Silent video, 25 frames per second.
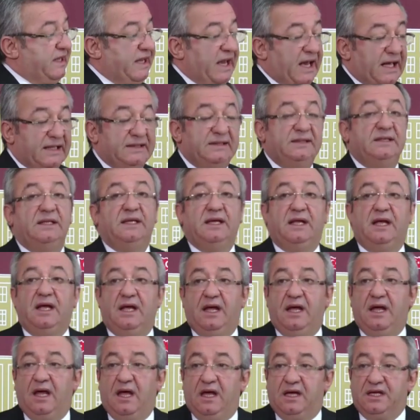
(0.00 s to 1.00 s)
iken
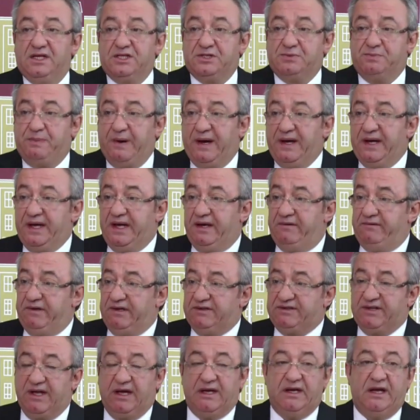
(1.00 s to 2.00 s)
İspanya
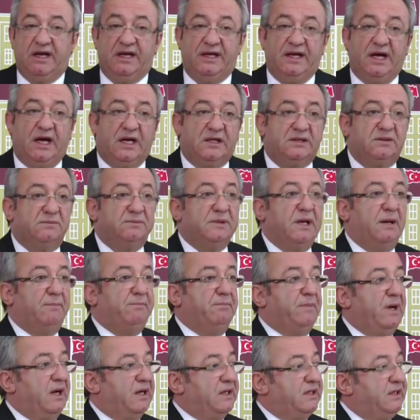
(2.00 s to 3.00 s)
ve İtalya'ya yardım
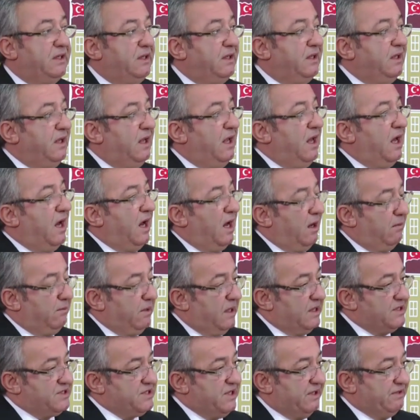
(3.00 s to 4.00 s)
yapmak
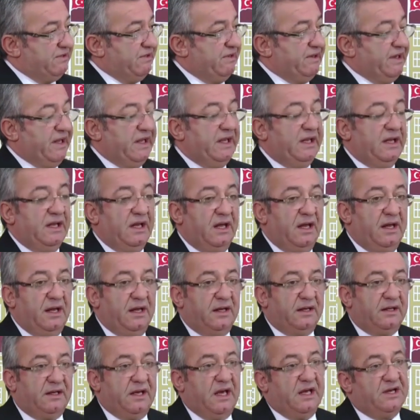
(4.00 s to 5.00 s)
hamasetini
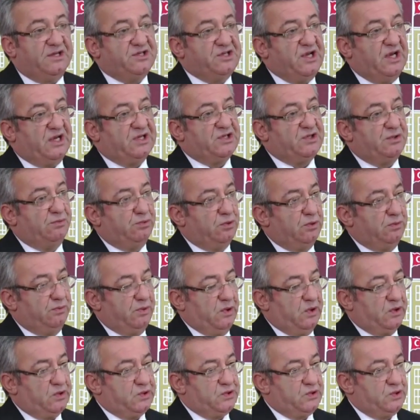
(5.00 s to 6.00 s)
gerçekçi
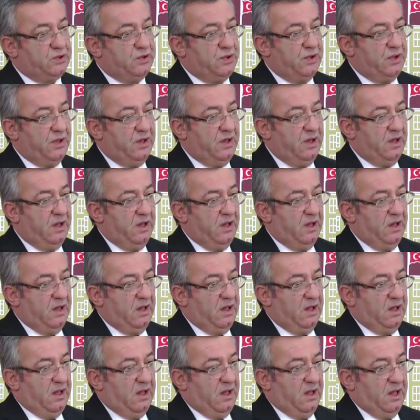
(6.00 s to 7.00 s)
bulmuyoruz.
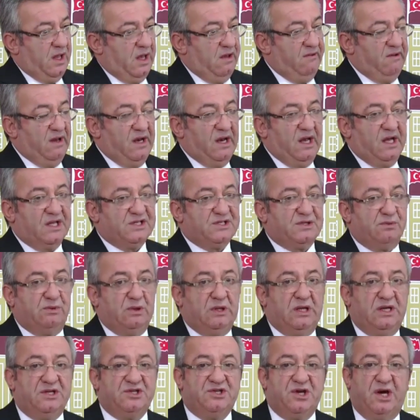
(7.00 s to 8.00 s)
Eve lazım
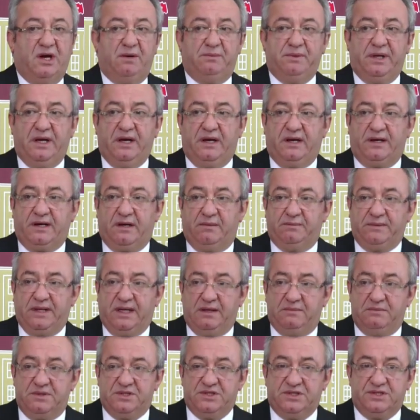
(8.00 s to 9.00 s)
olan camiye haram
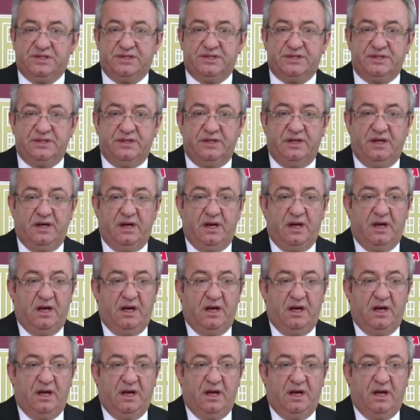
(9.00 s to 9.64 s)
denmiştir.